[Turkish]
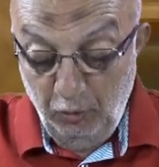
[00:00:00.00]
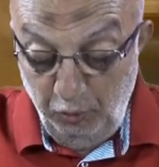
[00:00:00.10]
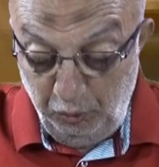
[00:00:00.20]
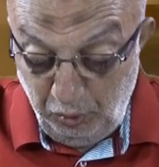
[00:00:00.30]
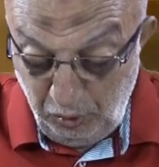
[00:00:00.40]

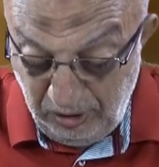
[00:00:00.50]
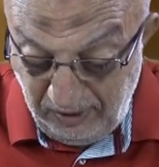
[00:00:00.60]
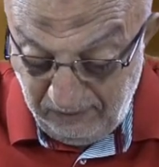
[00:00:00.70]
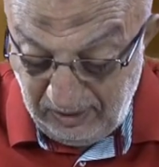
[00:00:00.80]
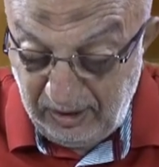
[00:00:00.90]
Bütün
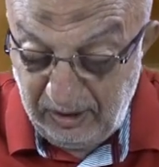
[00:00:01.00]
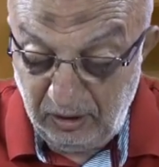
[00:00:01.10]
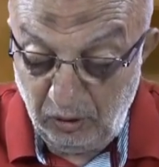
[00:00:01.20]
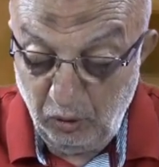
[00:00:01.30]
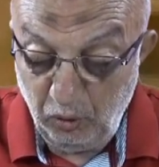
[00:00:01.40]

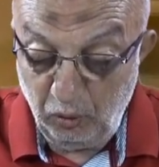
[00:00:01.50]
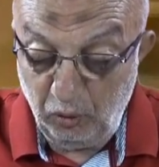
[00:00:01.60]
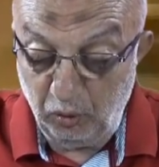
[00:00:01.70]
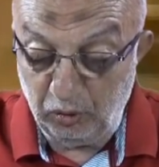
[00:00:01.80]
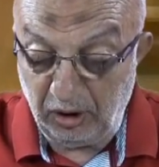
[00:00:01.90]
nevilerin
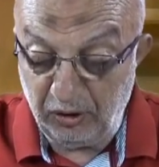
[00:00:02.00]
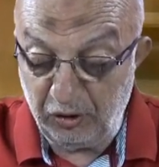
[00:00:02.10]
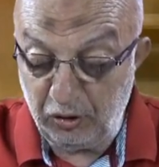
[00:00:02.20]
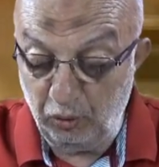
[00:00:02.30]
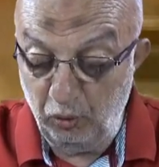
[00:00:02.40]

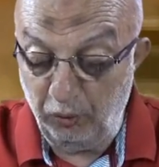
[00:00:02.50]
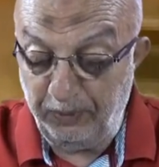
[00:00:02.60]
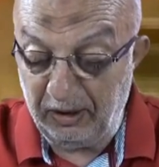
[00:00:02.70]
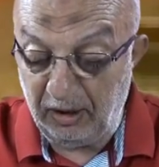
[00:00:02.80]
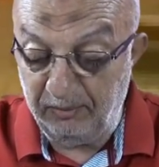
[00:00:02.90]
kurtarıcısı Nuh
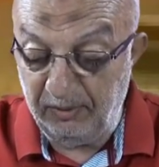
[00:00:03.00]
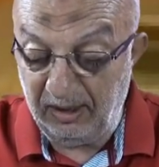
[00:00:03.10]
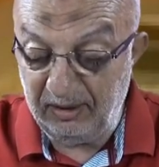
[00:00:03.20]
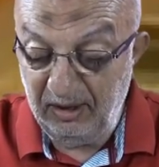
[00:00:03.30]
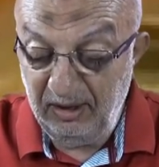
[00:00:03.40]
peygamber